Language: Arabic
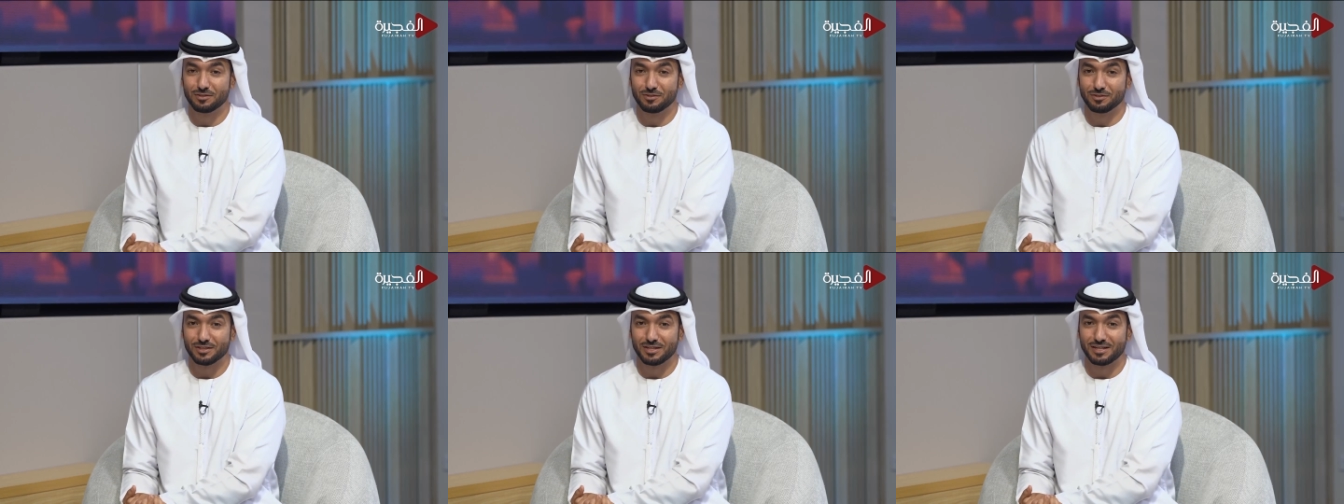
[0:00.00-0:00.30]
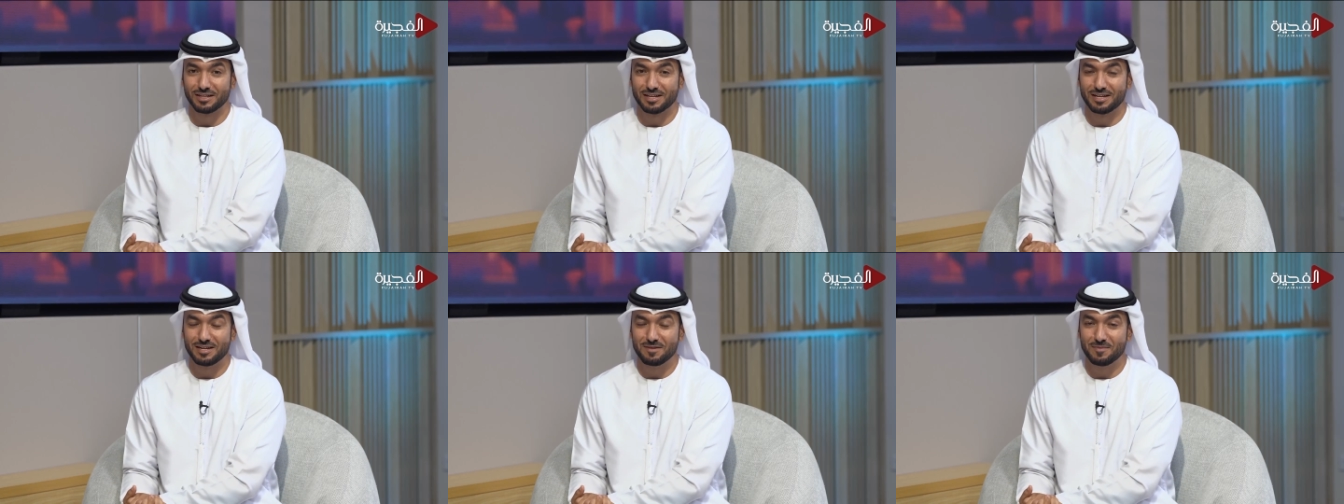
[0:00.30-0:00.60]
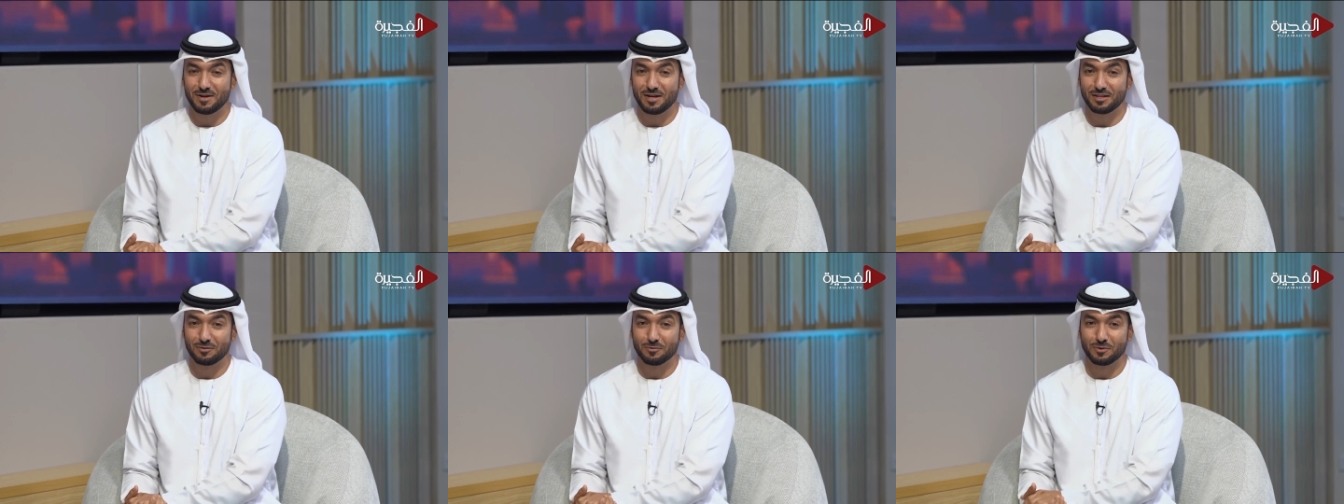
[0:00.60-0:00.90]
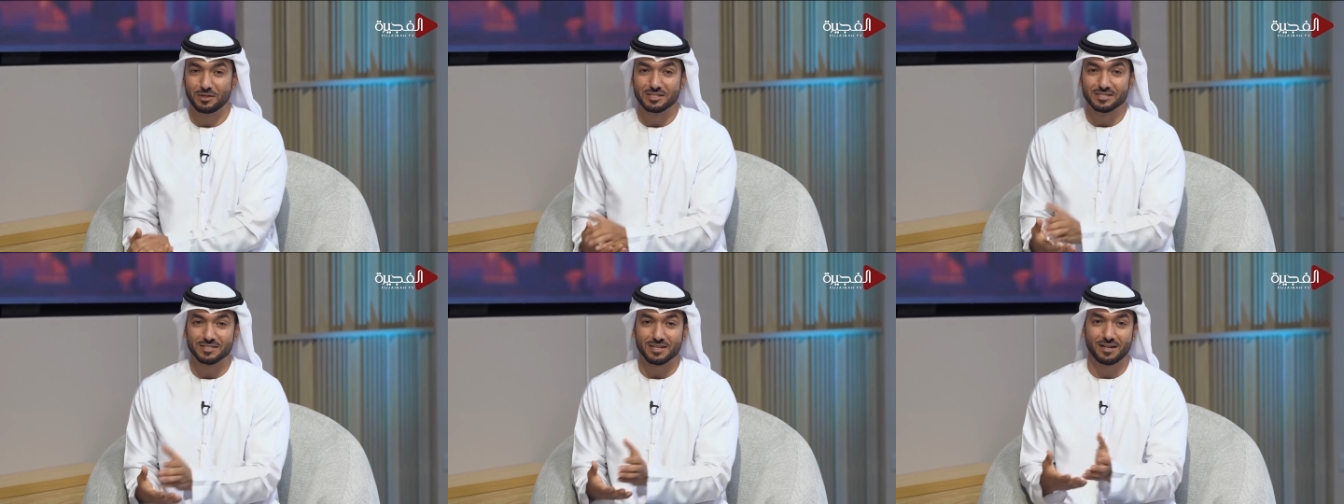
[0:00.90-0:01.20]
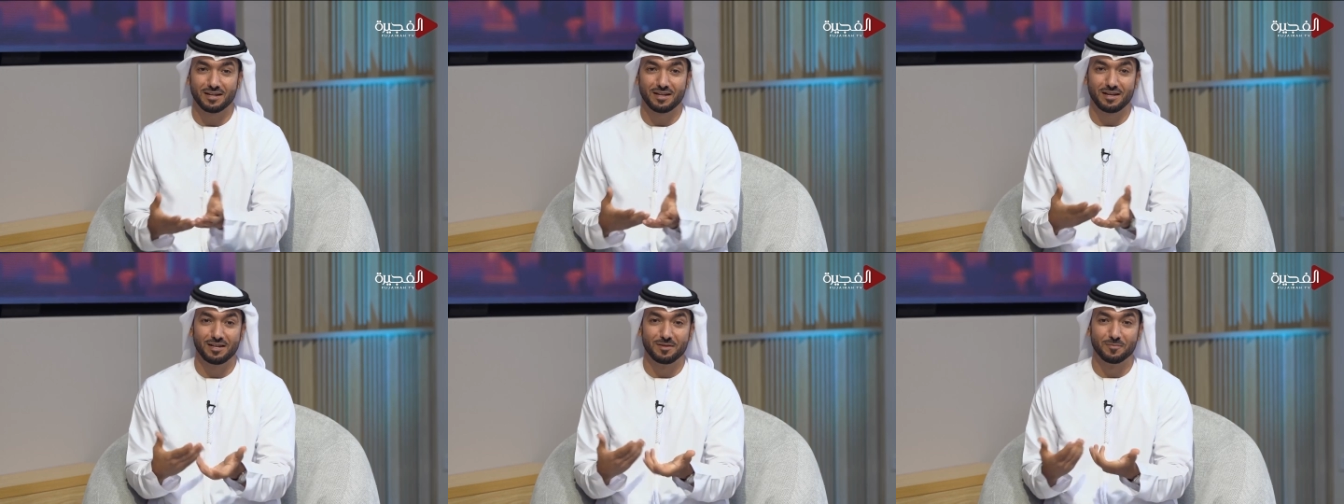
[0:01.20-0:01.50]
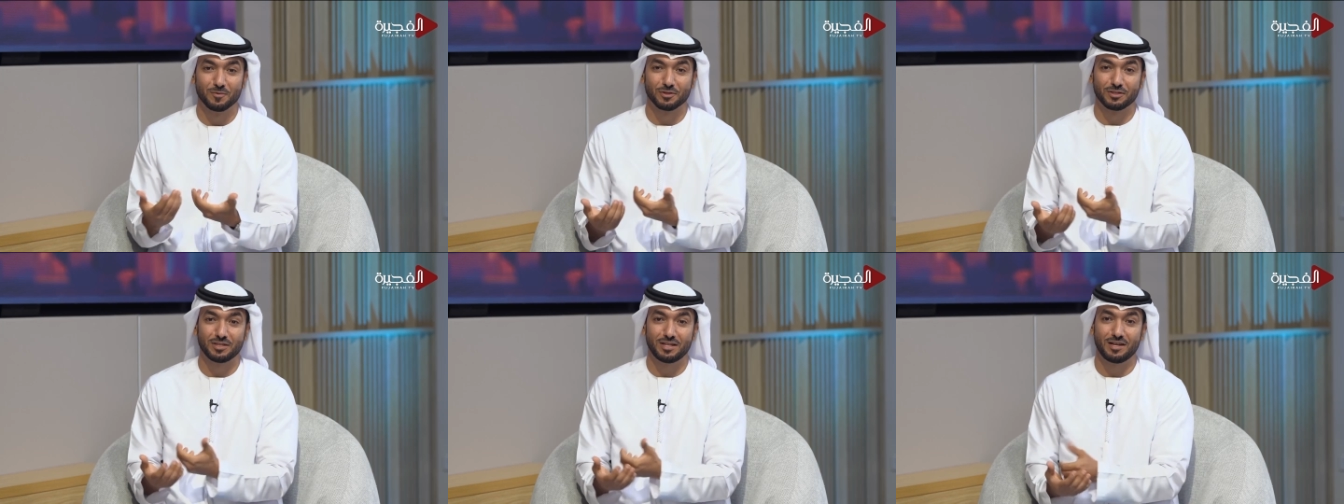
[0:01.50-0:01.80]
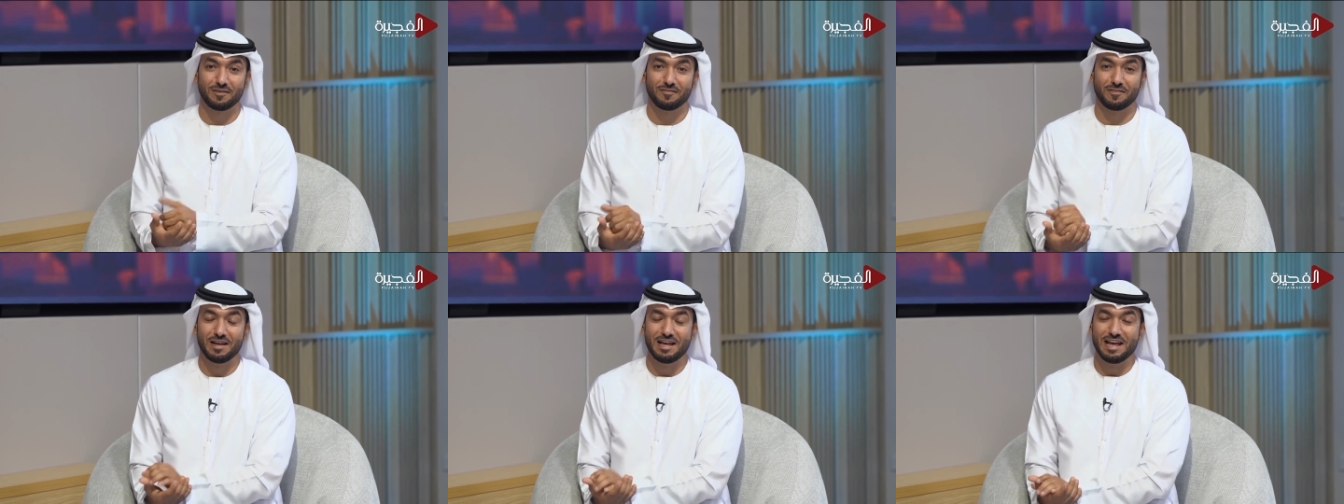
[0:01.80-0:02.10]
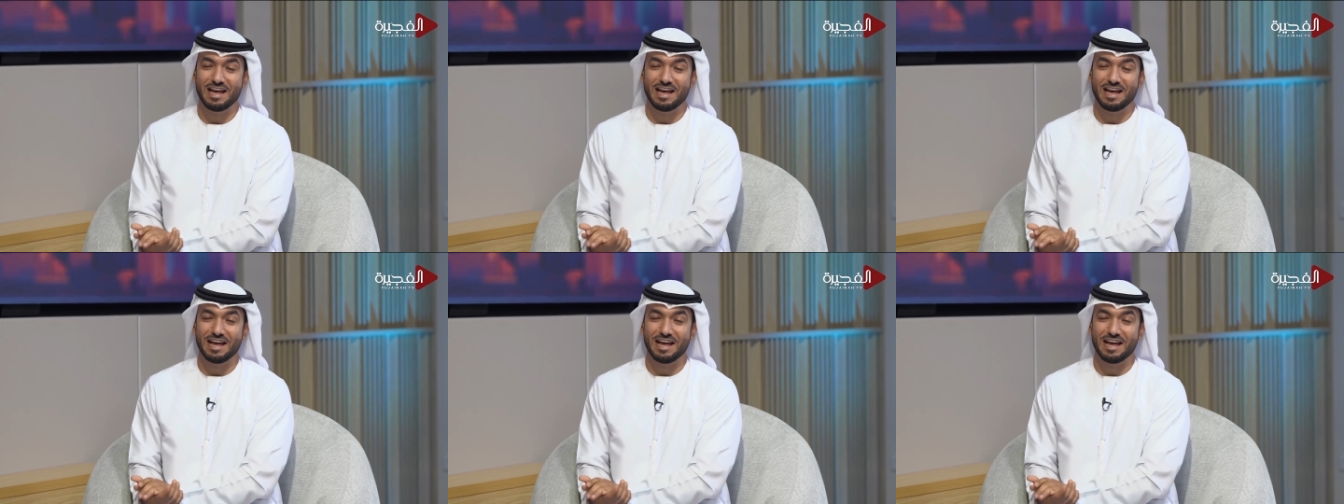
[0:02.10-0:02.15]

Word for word: نطق الكلمات وإيصالها لمختلف